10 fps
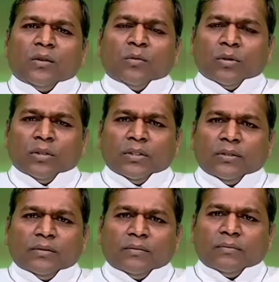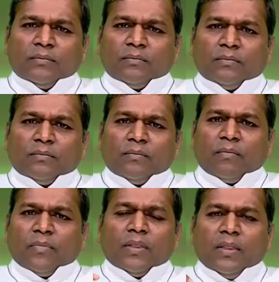ஒரு
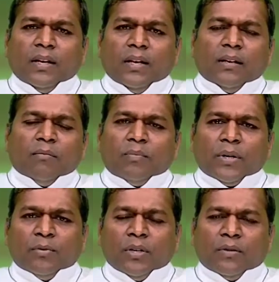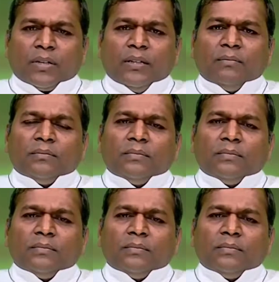நில பிரபு அவர்கள்